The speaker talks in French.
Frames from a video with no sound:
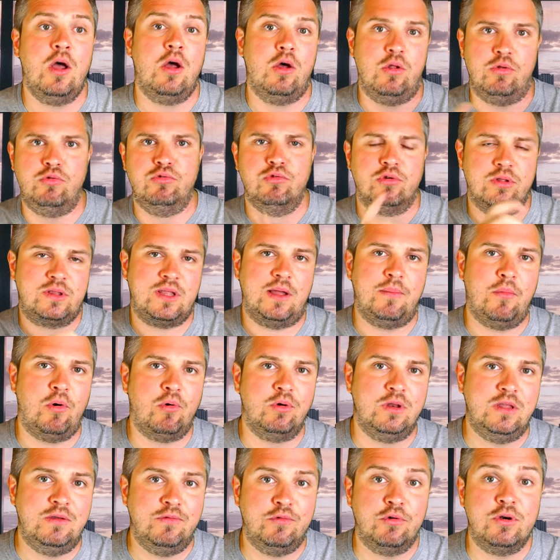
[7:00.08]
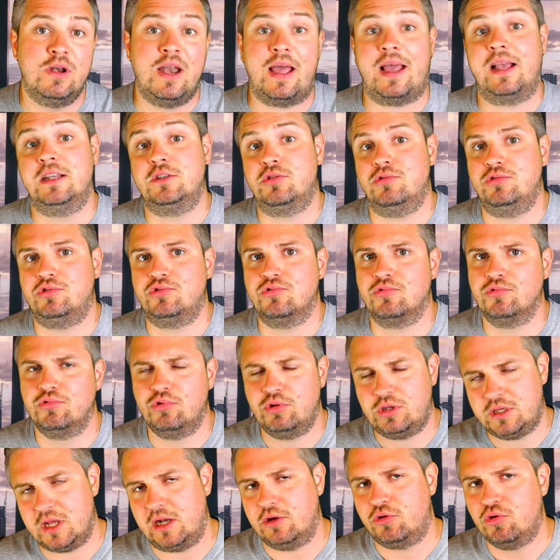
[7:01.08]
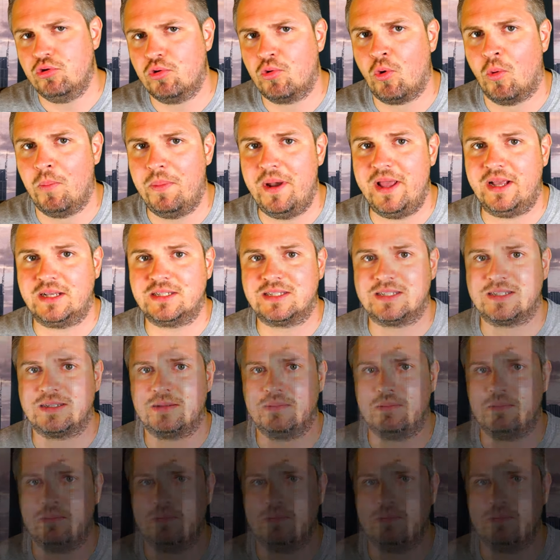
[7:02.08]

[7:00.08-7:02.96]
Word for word: notamment au niveau de la résolution de calculs complexes.